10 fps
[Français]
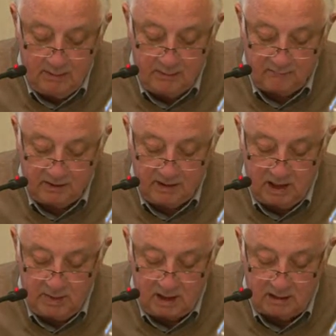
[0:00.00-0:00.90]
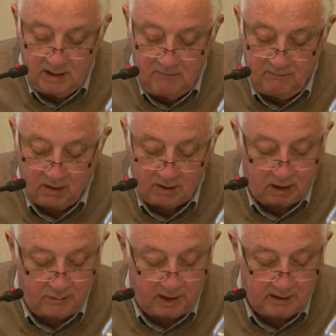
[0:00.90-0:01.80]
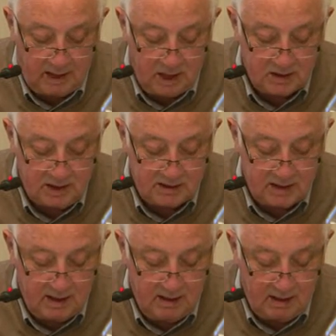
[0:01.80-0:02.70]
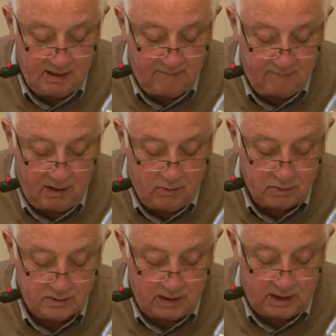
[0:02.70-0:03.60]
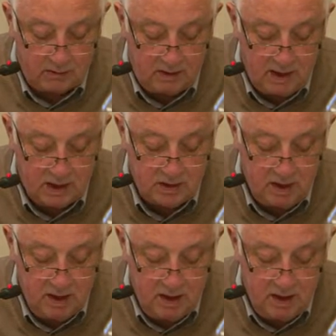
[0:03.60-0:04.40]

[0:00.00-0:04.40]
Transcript: par voie délibérative en cas de partage des, voix au sein d'un collège.